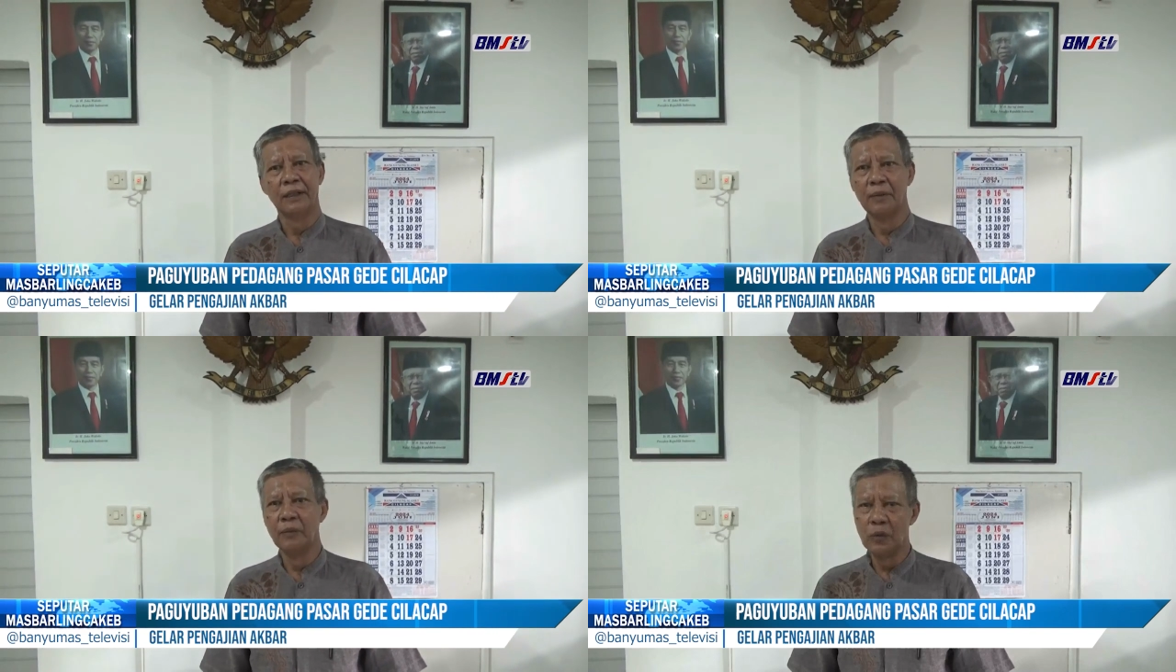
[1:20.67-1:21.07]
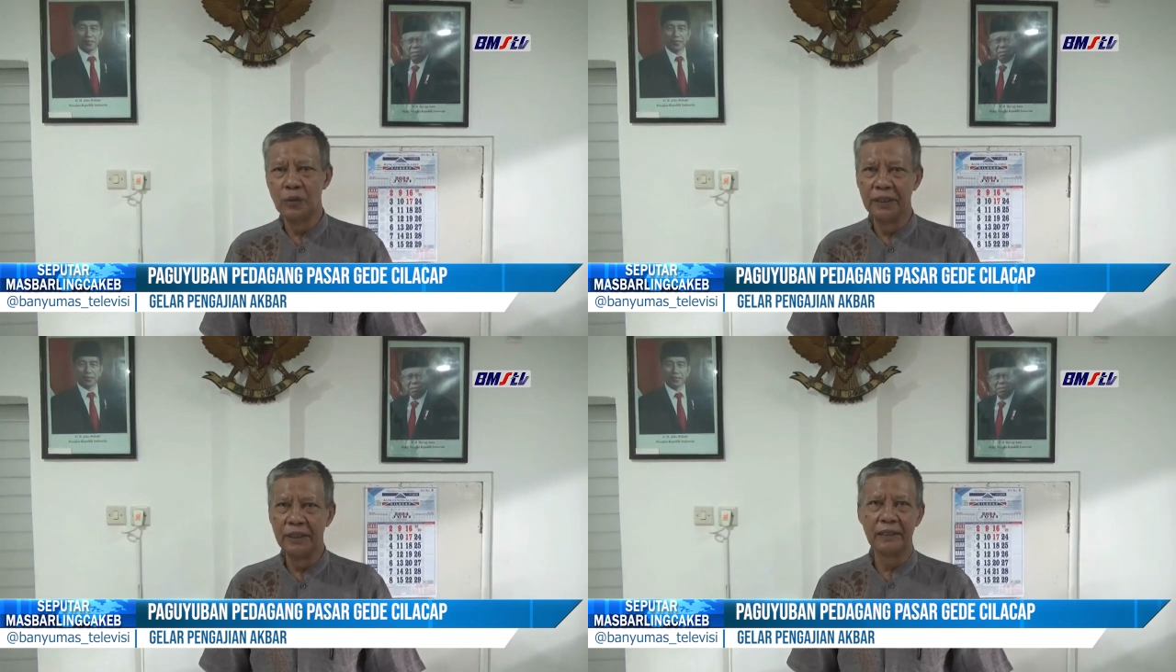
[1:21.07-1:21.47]

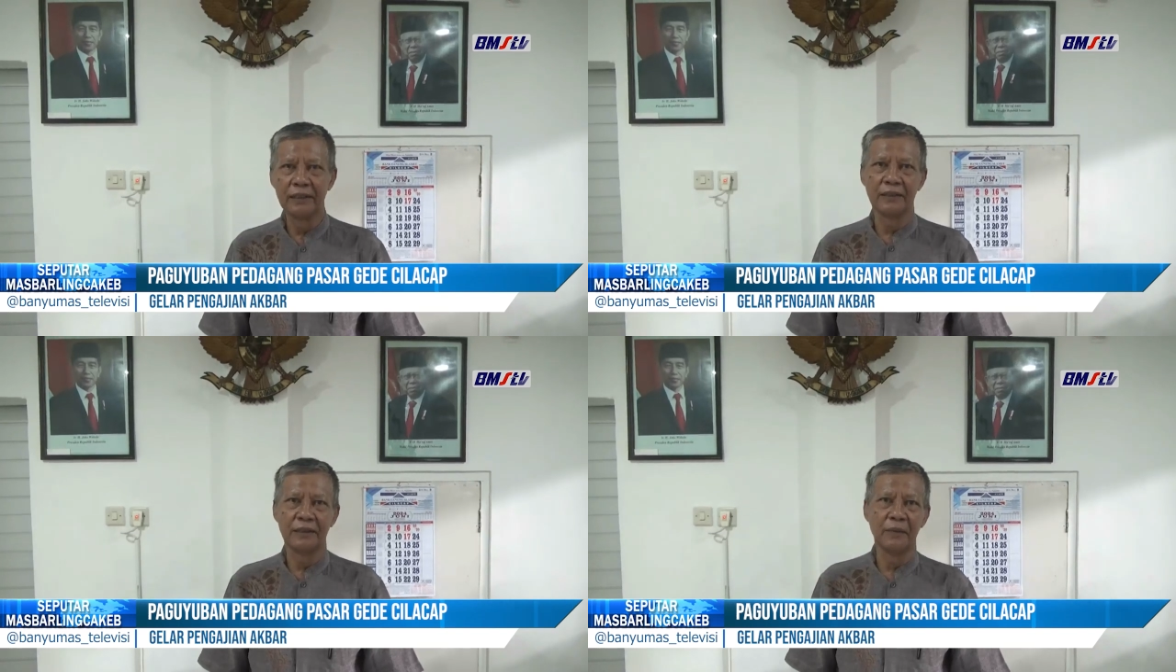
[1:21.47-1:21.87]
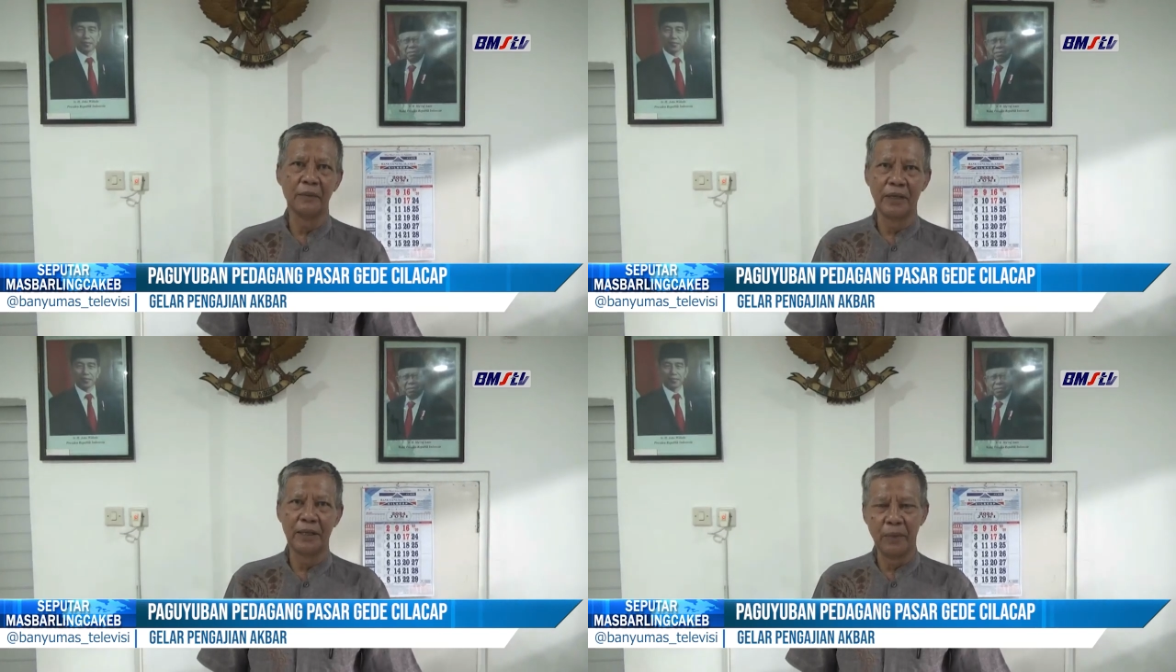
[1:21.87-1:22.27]
kemudian
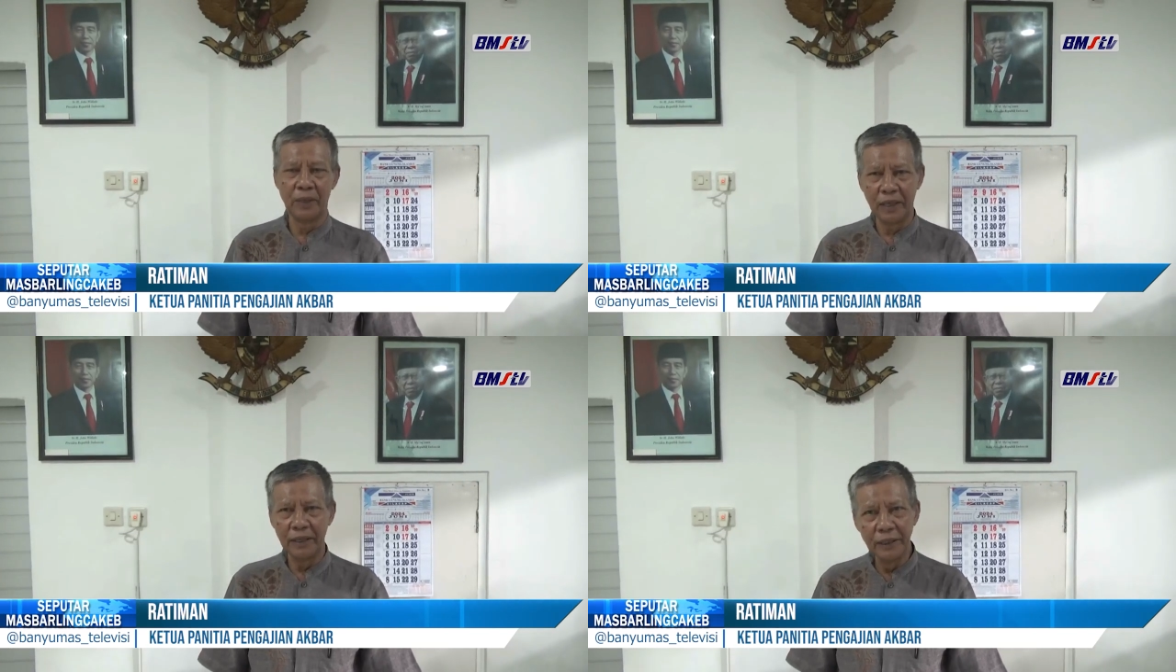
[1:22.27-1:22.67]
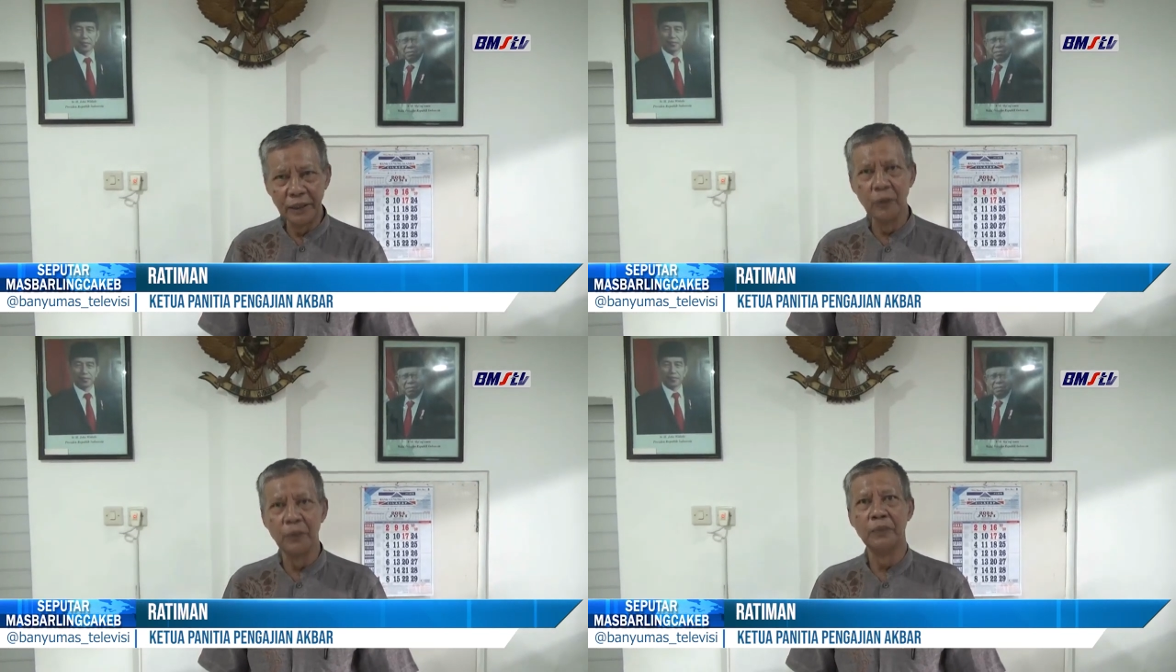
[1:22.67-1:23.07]
tentang bagaimana
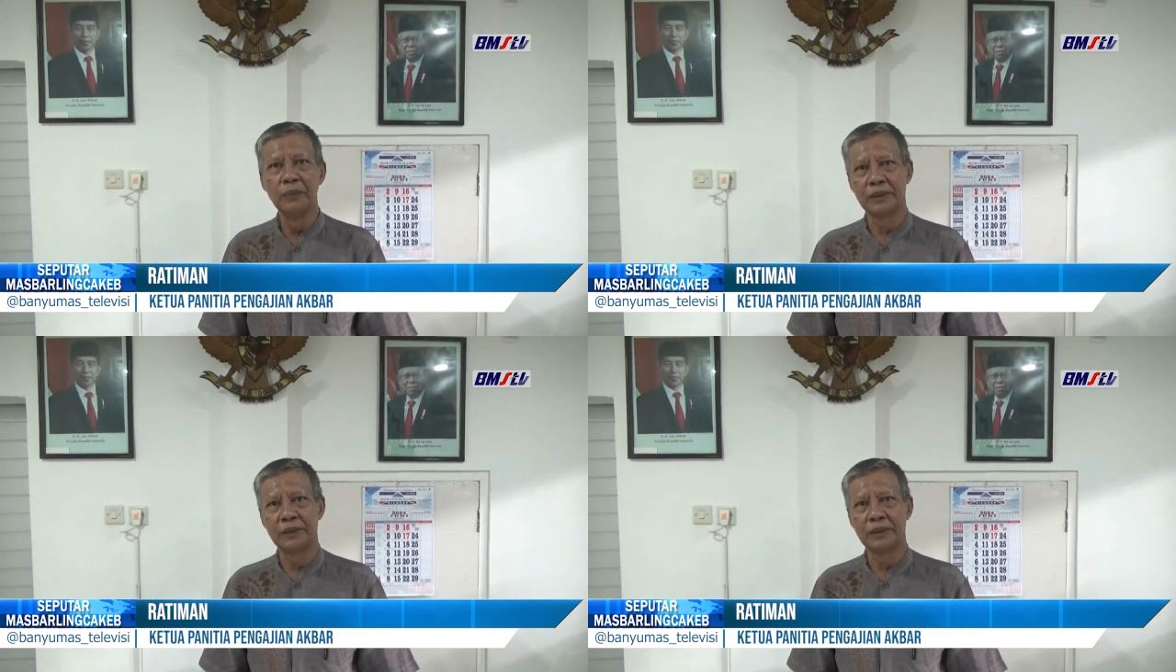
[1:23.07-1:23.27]
hidup